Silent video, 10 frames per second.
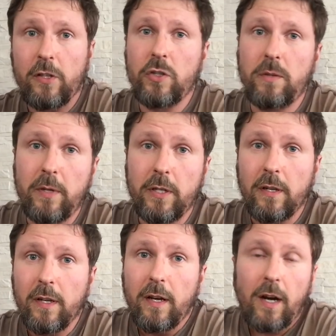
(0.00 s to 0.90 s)
должны
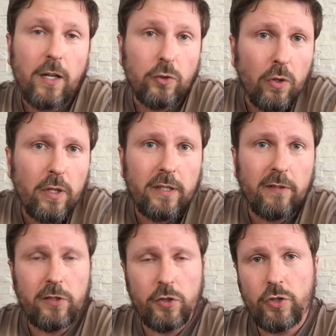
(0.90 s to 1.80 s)
быть. А до
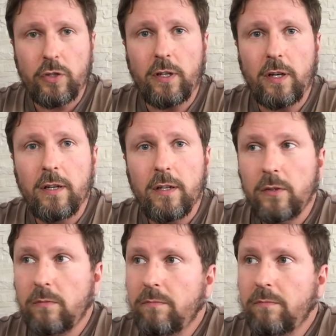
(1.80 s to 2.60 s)
этого тишина.